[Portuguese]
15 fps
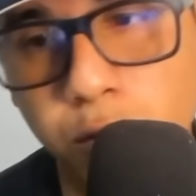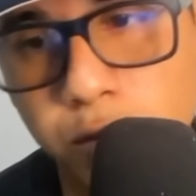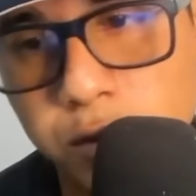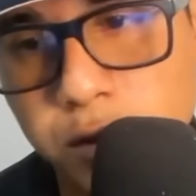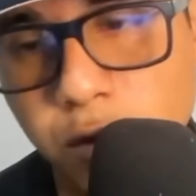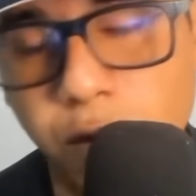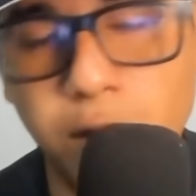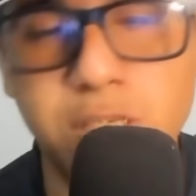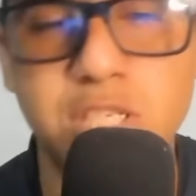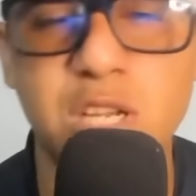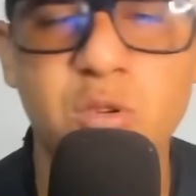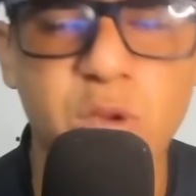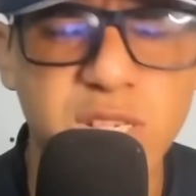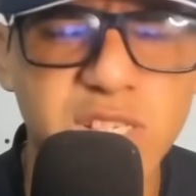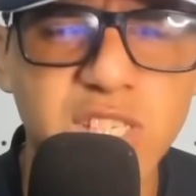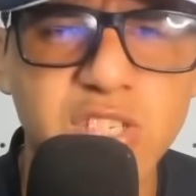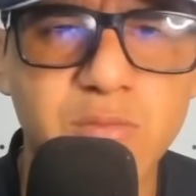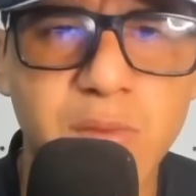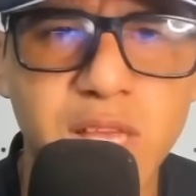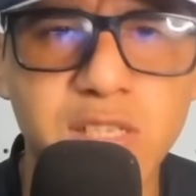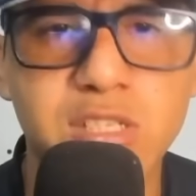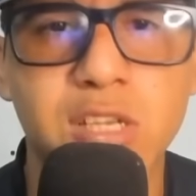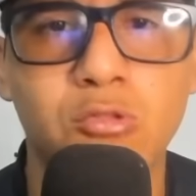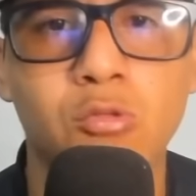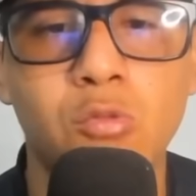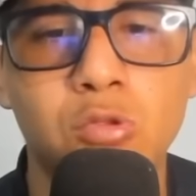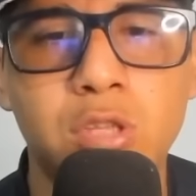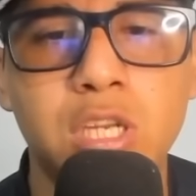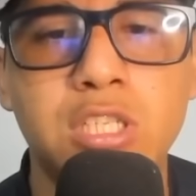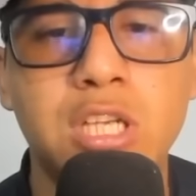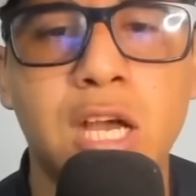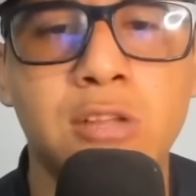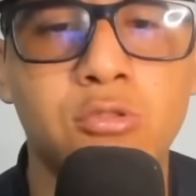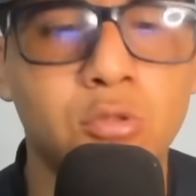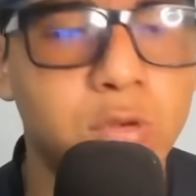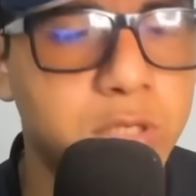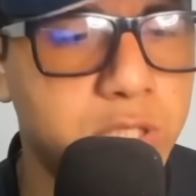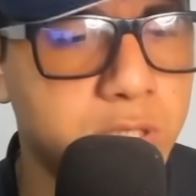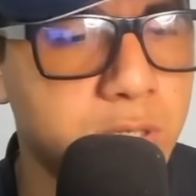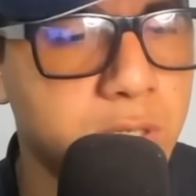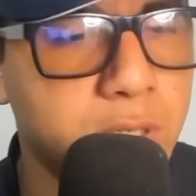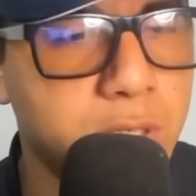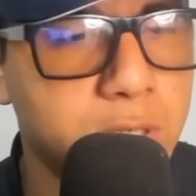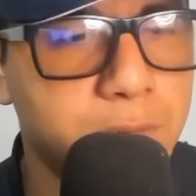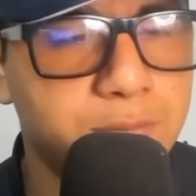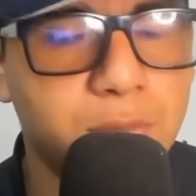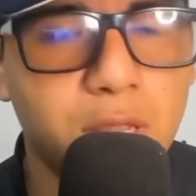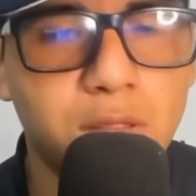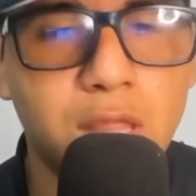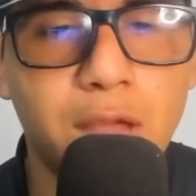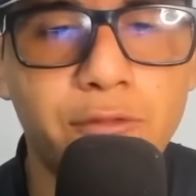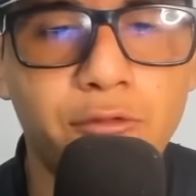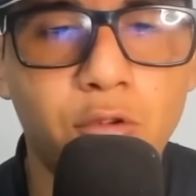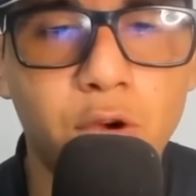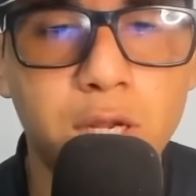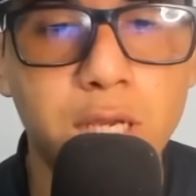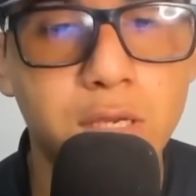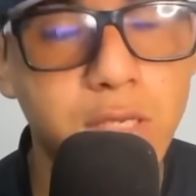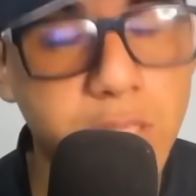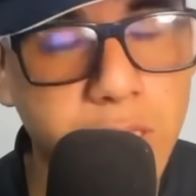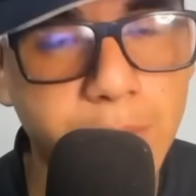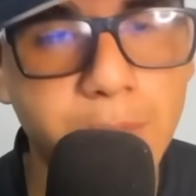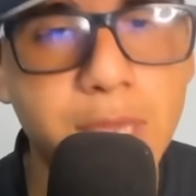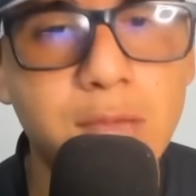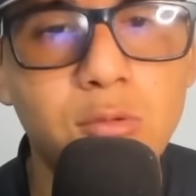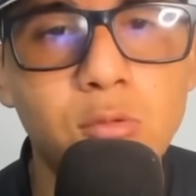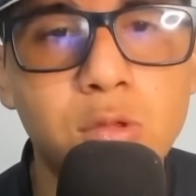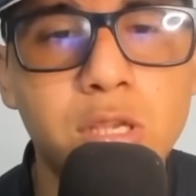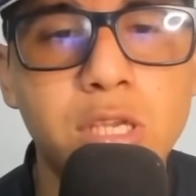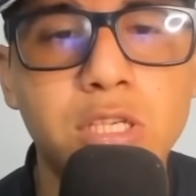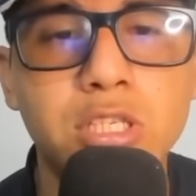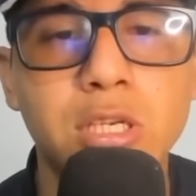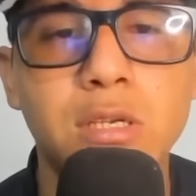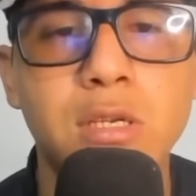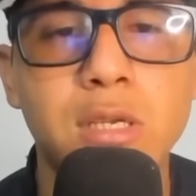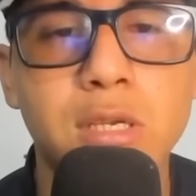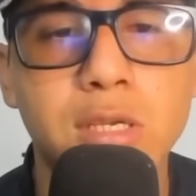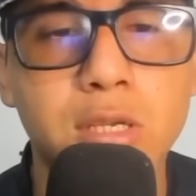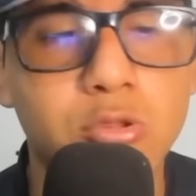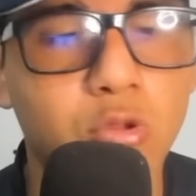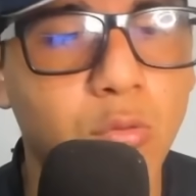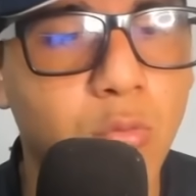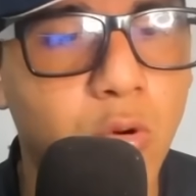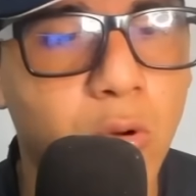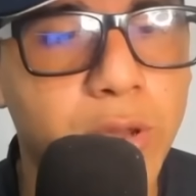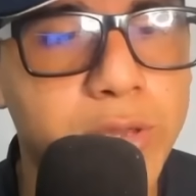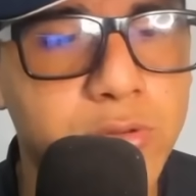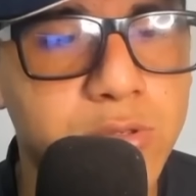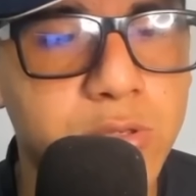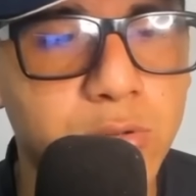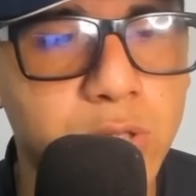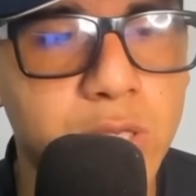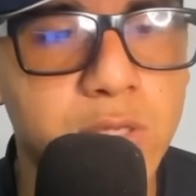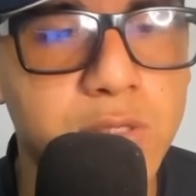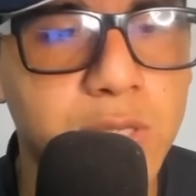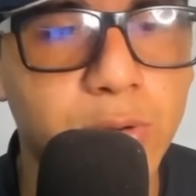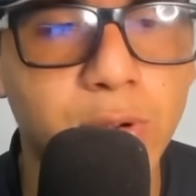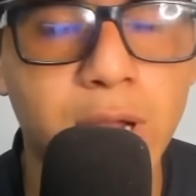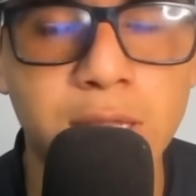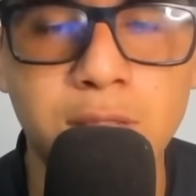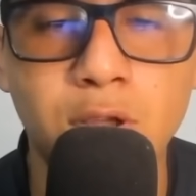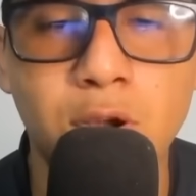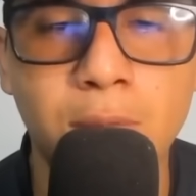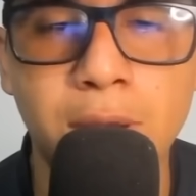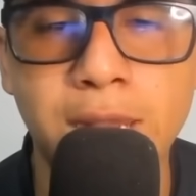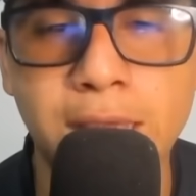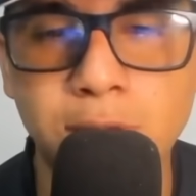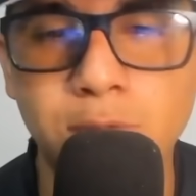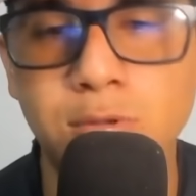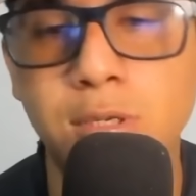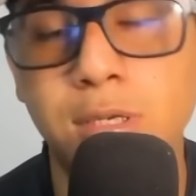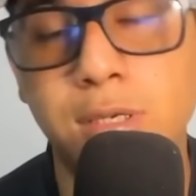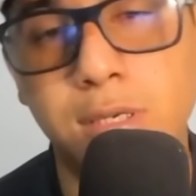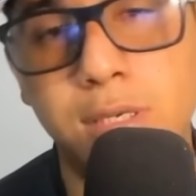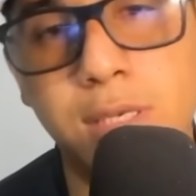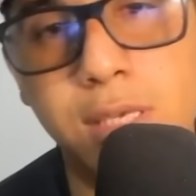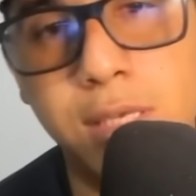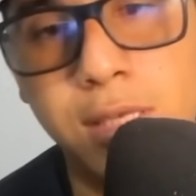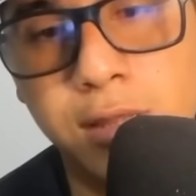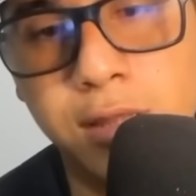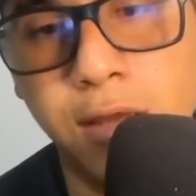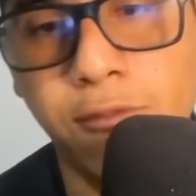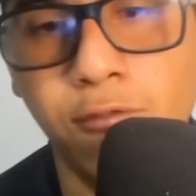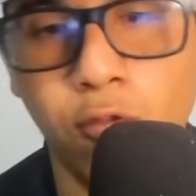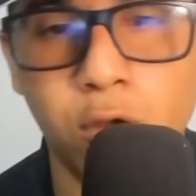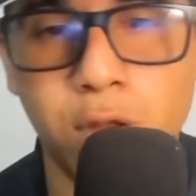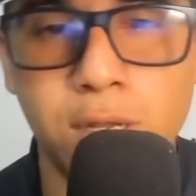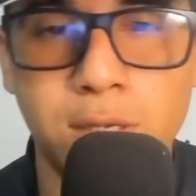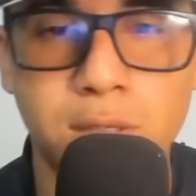Silva, que chegou recentemente, já tomou três cartões, está fora, e também o Lige, que tomou aí o seu terceiro cartão amarelo e está fora.